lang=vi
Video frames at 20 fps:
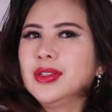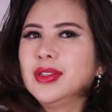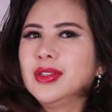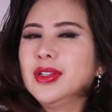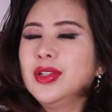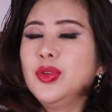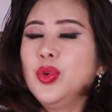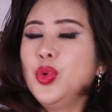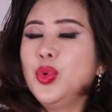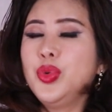
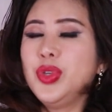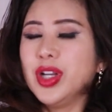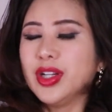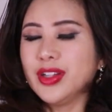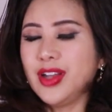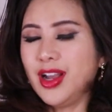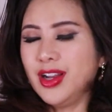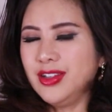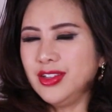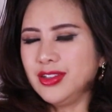cái khu vực
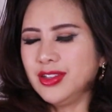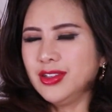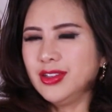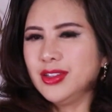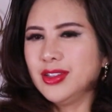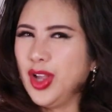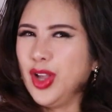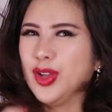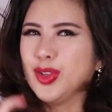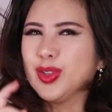đó nữa
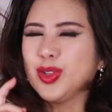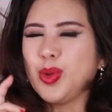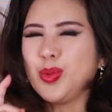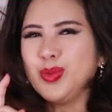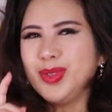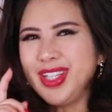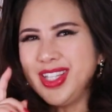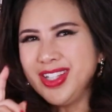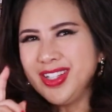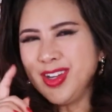tụng
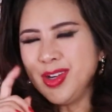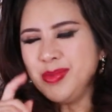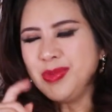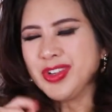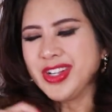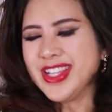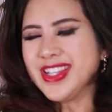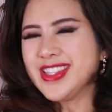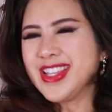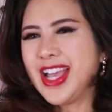liên có một
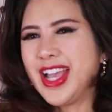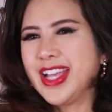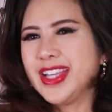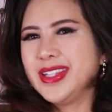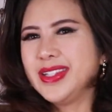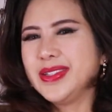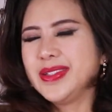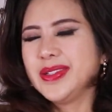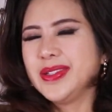cái sai